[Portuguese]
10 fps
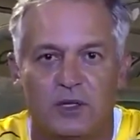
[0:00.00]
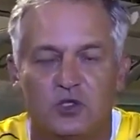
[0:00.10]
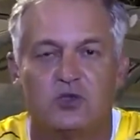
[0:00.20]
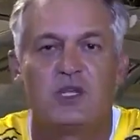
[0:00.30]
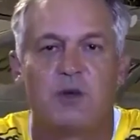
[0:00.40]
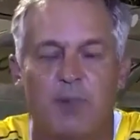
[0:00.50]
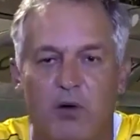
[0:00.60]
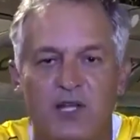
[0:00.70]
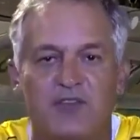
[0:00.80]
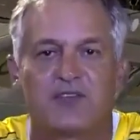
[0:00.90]
Juninho
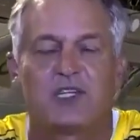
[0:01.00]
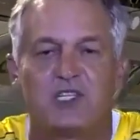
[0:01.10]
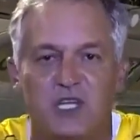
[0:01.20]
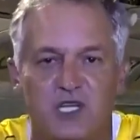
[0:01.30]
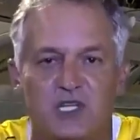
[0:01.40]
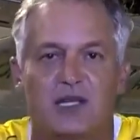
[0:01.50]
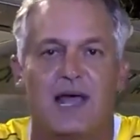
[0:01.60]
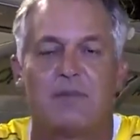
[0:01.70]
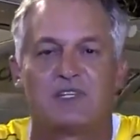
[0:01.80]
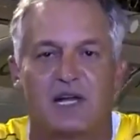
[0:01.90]
Paulista, Tite,
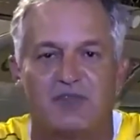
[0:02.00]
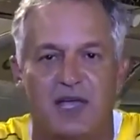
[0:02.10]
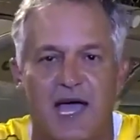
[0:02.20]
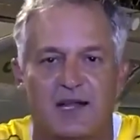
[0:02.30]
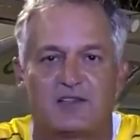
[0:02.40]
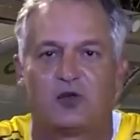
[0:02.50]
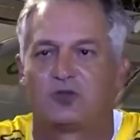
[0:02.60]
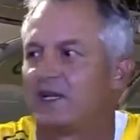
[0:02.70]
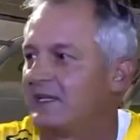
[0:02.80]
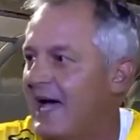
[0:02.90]
Kleber Xavier, as
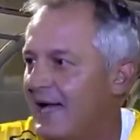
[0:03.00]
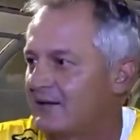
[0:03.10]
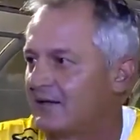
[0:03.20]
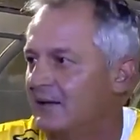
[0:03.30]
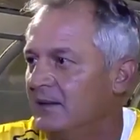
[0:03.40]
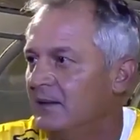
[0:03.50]
autoridades.